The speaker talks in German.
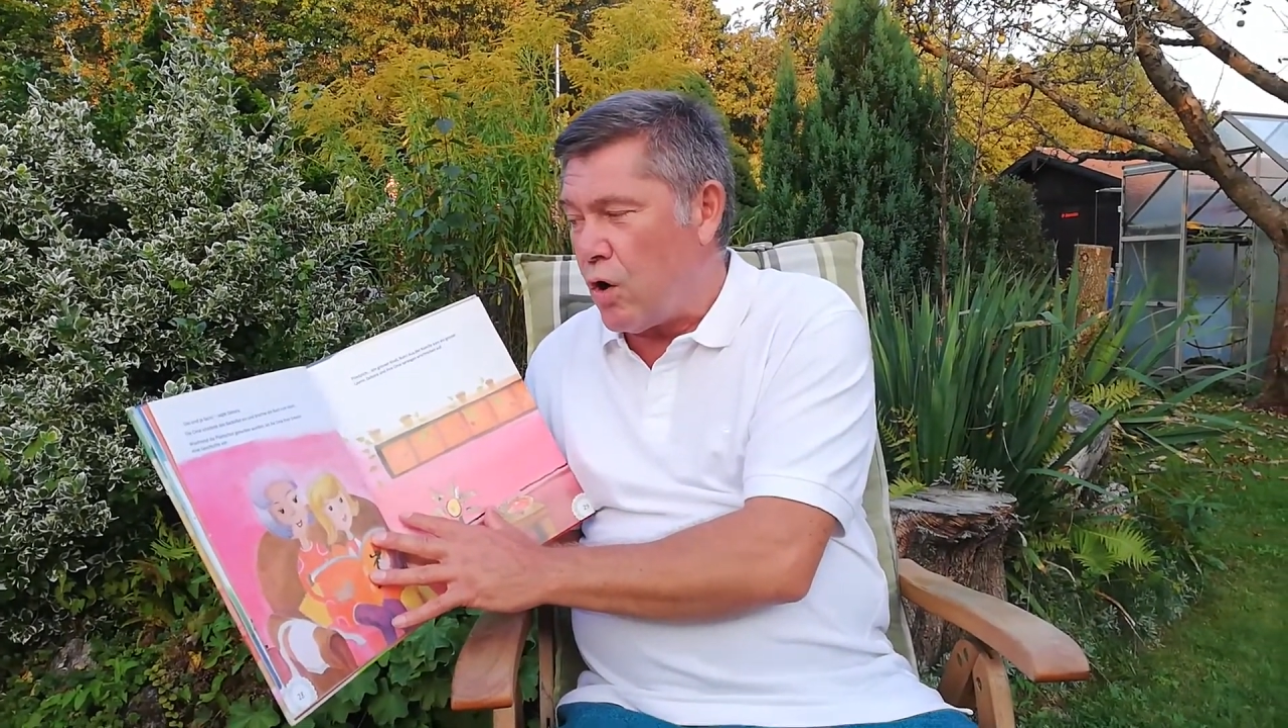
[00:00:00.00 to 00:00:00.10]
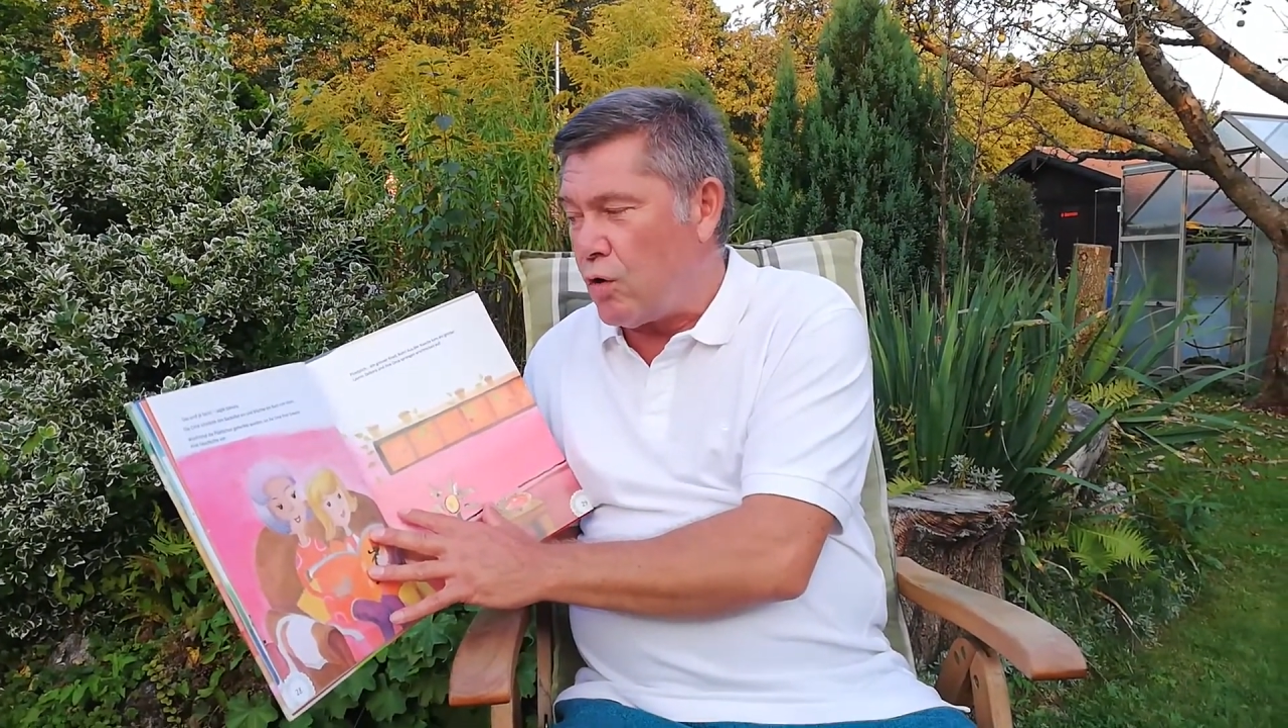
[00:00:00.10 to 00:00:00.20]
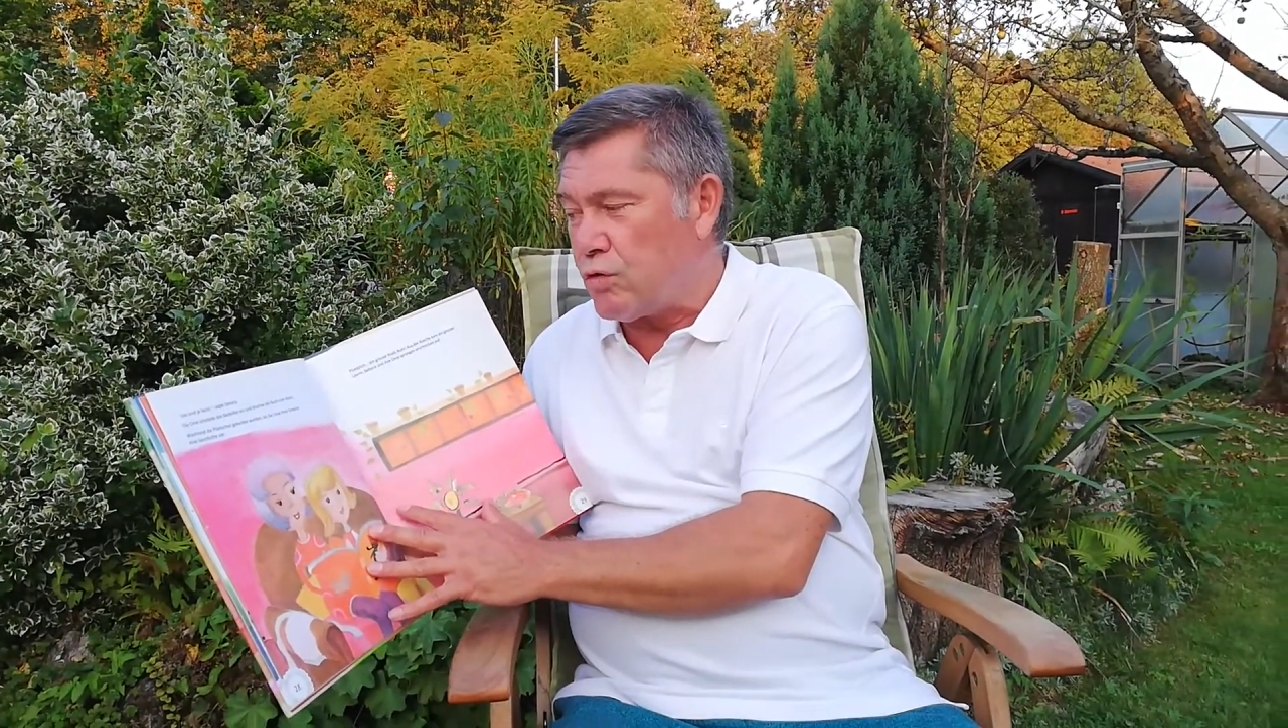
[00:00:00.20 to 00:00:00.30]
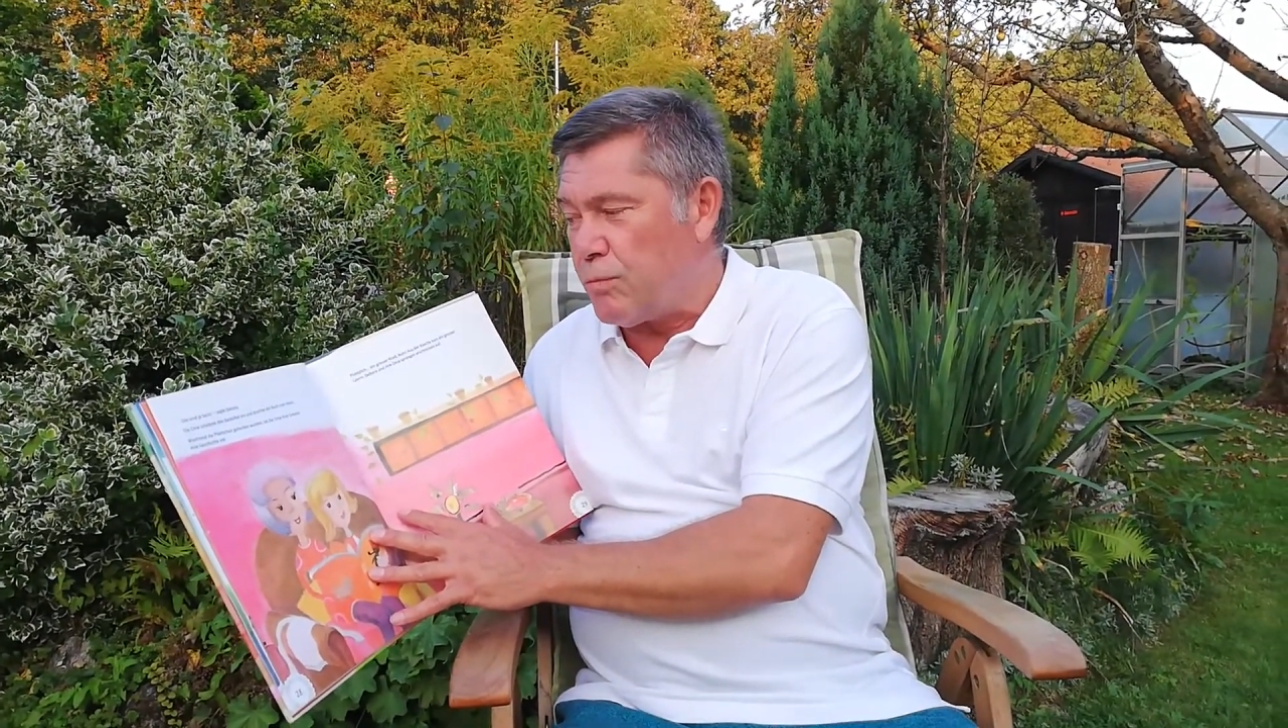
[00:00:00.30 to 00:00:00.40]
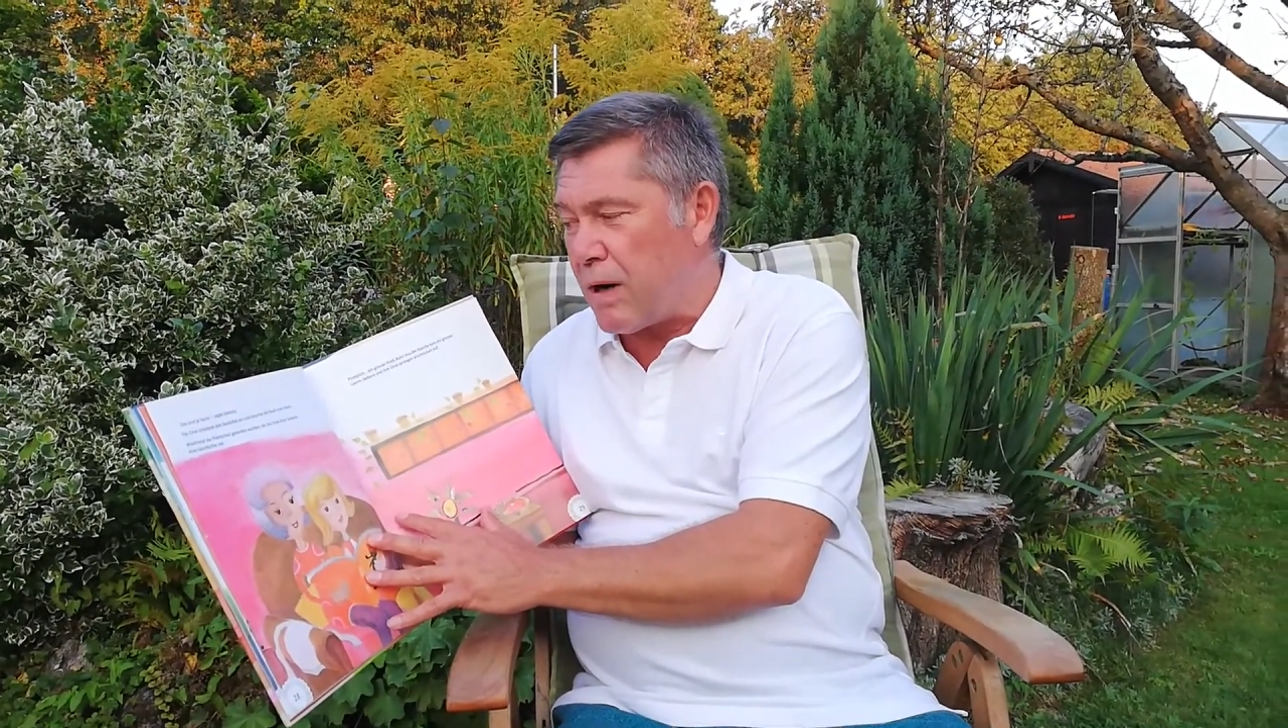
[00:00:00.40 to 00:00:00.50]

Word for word: und